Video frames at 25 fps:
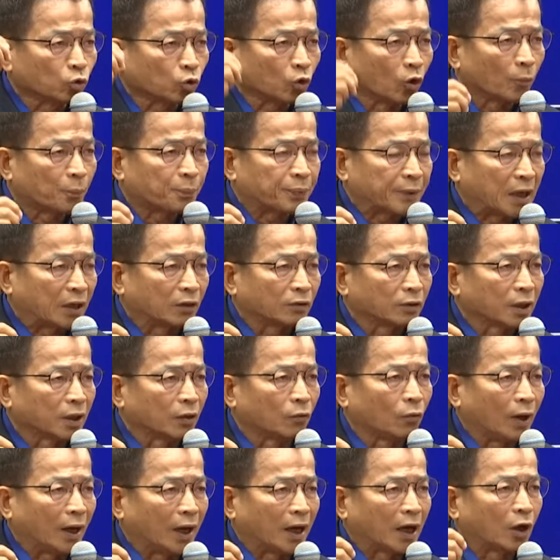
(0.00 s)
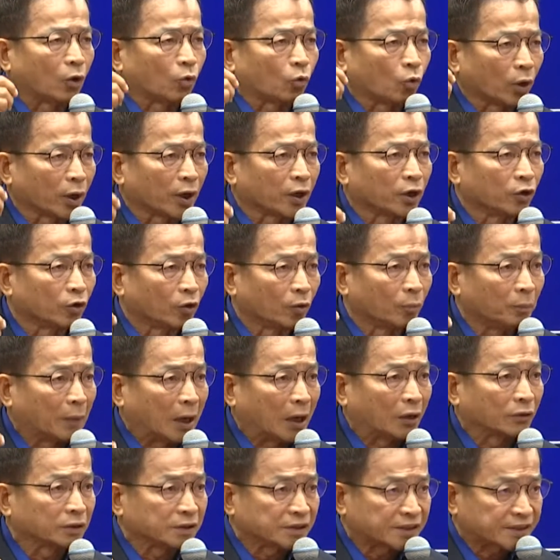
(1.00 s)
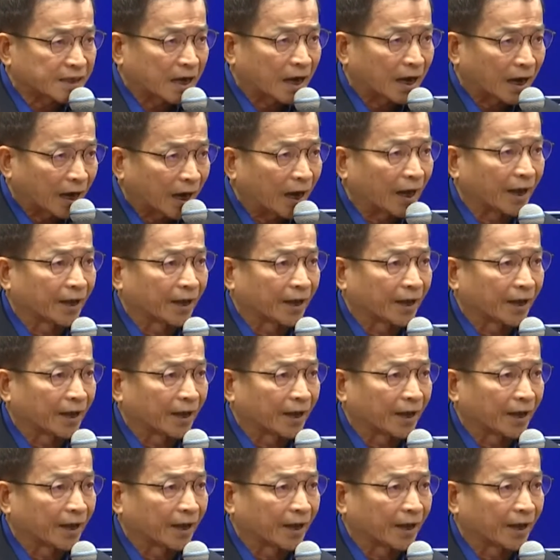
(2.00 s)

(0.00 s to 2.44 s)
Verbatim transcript: 如果标的话，会有贸易障